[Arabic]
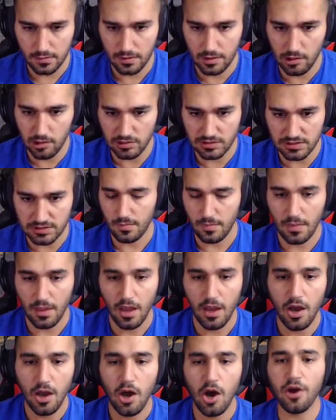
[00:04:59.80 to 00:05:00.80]
لوز
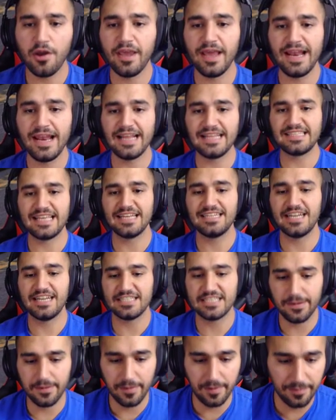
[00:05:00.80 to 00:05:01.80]
اوكي ليديز اند
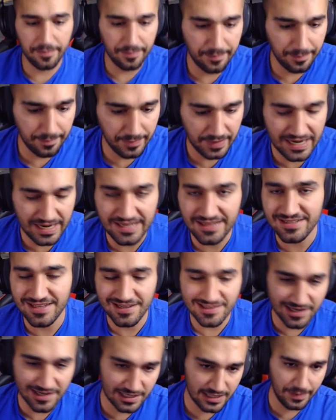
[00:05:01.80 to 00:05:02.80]
جنتل شباب ليديز
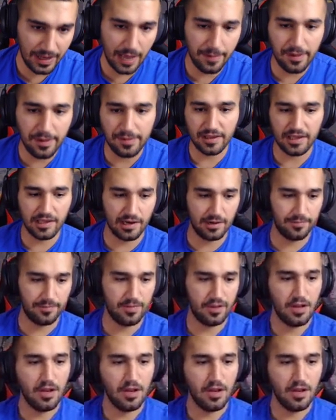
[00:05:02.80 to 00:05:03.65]
اند جنتل حبايبنا الكرام